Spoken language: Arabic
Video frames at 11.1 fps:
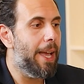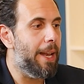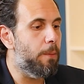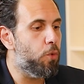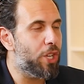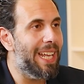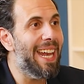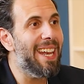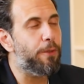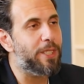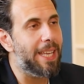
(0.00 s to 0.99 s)
المشكله
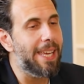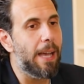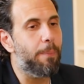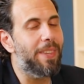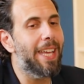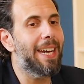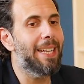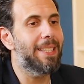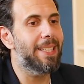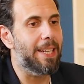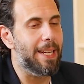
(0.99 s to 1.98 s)
النفسيه
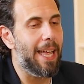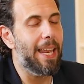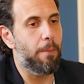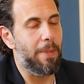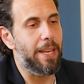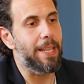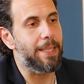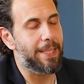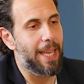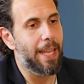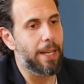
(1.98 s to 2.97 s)
بتاعت ان انا من
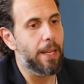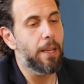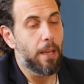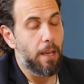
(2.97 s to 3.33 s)
انسان